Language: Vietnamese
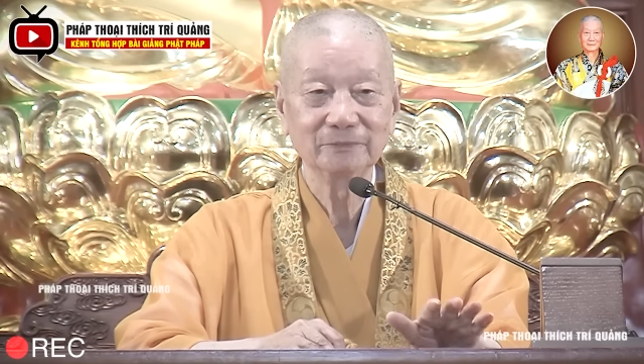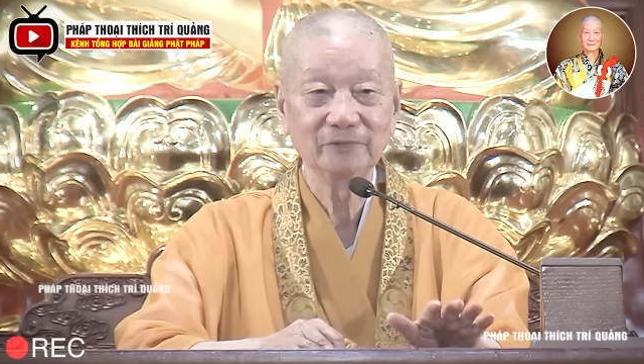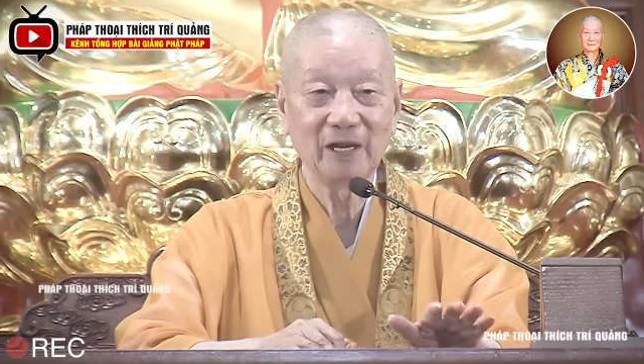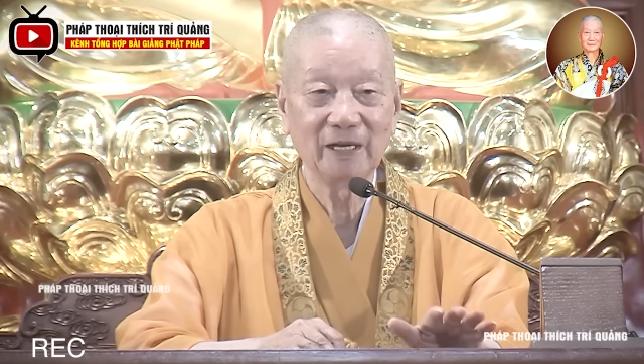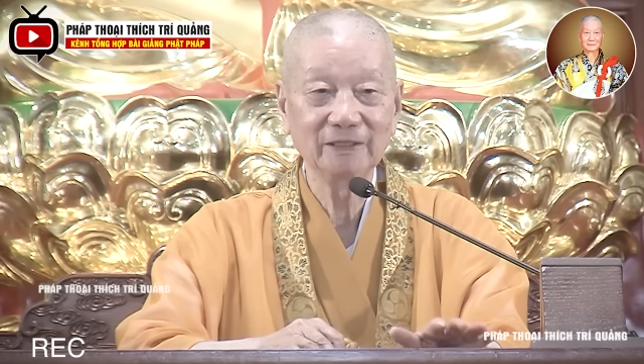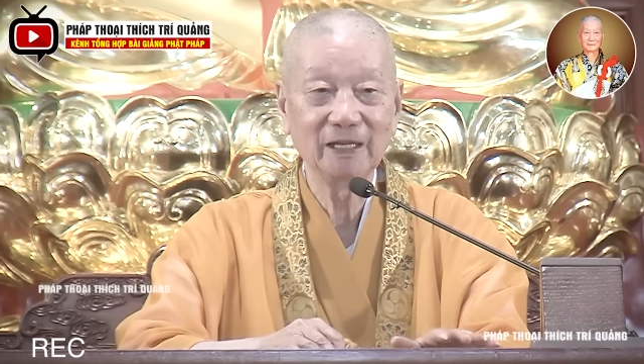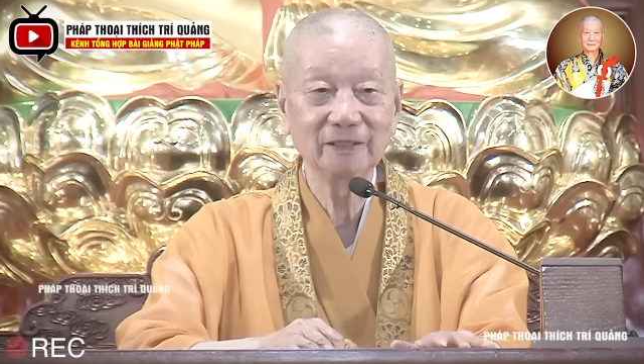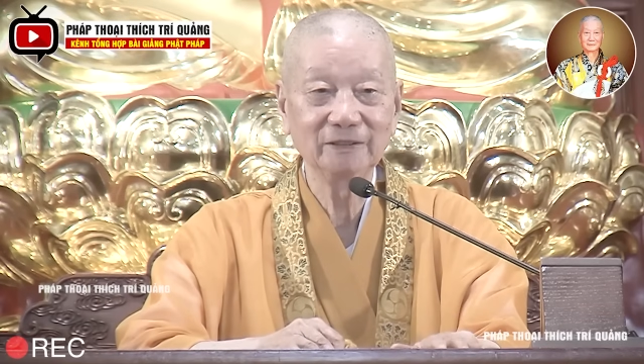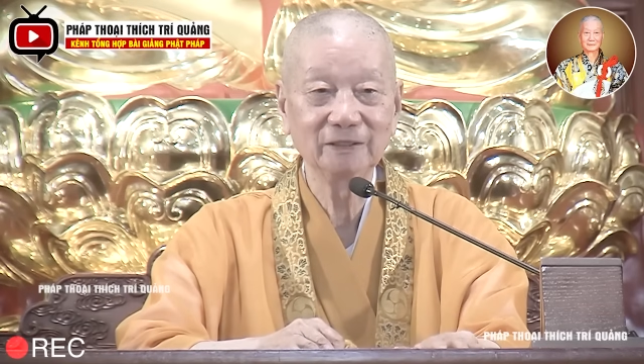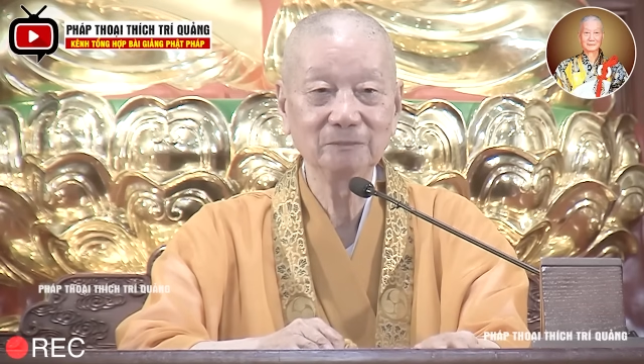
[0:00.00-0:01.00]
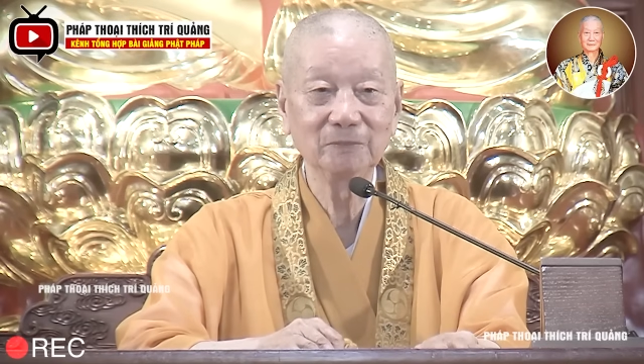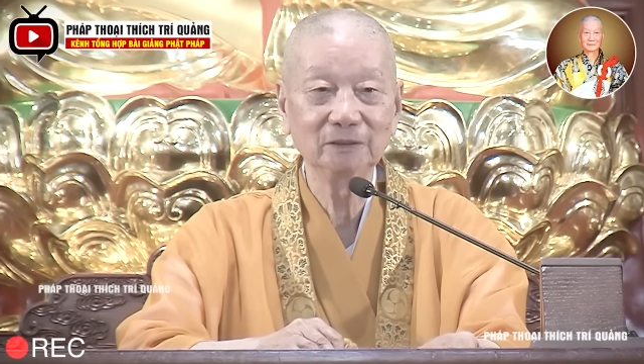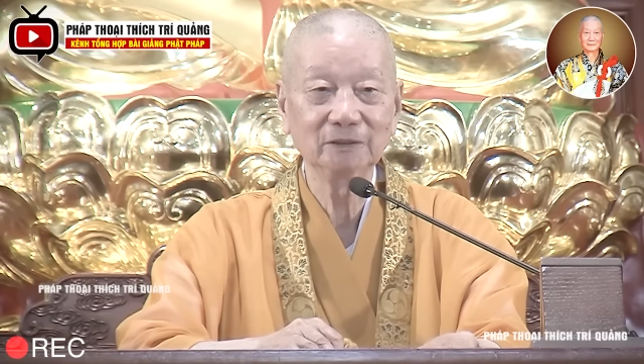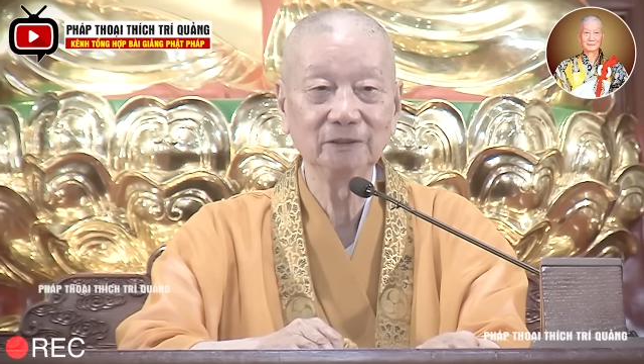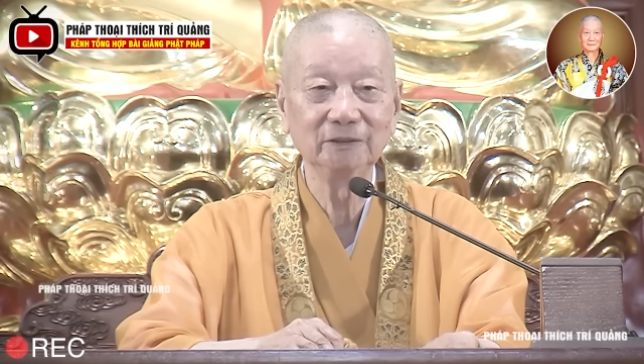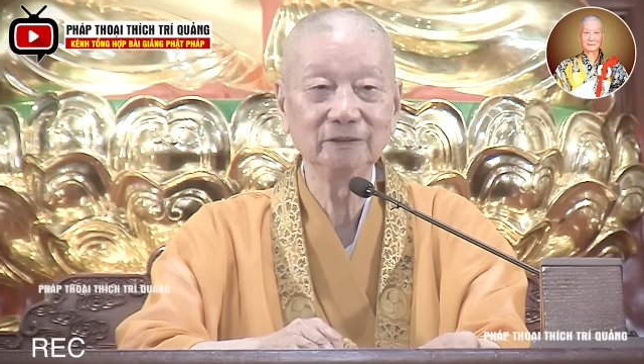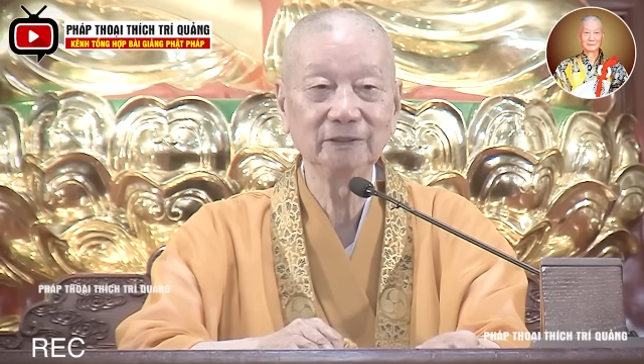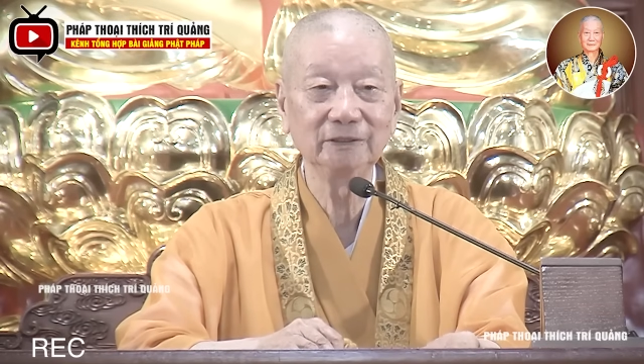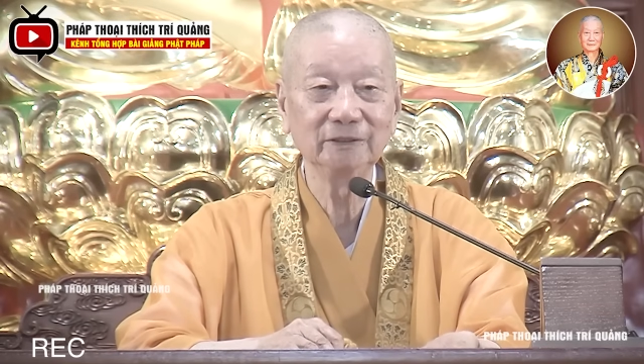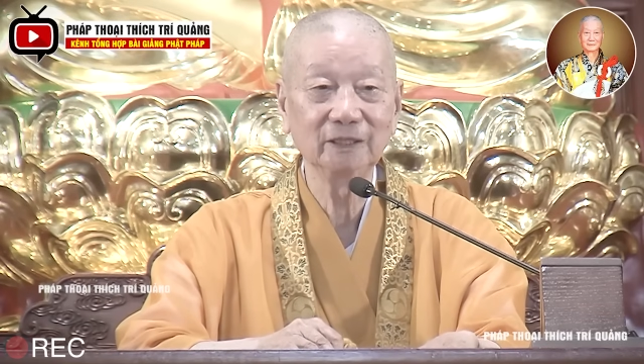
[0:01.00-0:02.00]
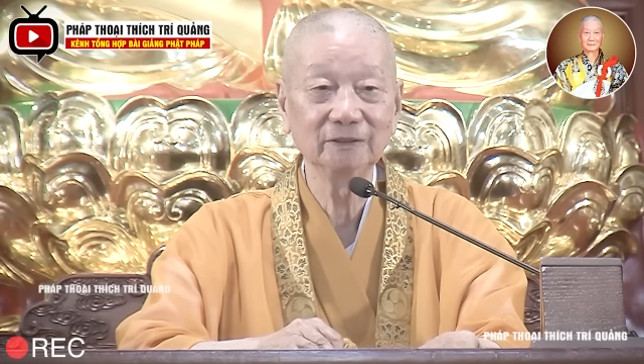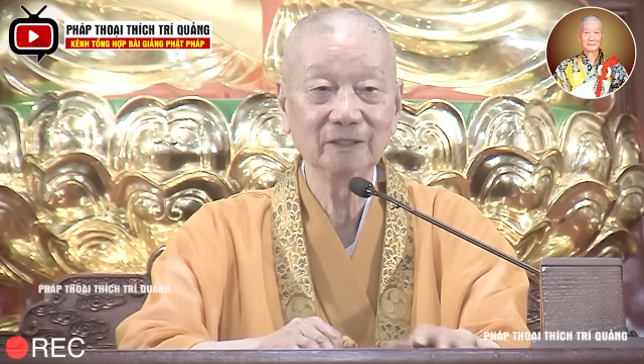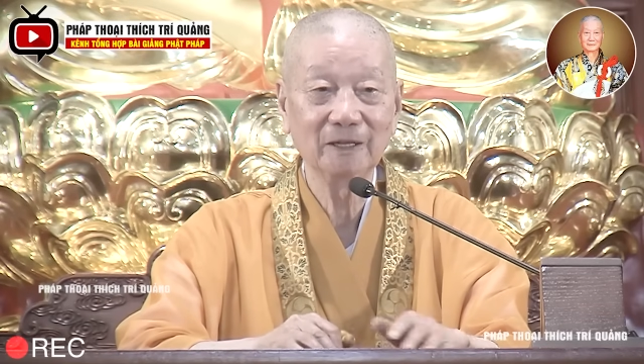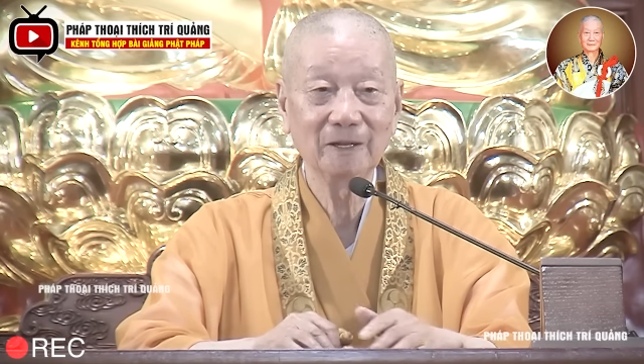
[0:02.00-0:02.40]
phải là những bậc thượng thiện nhân.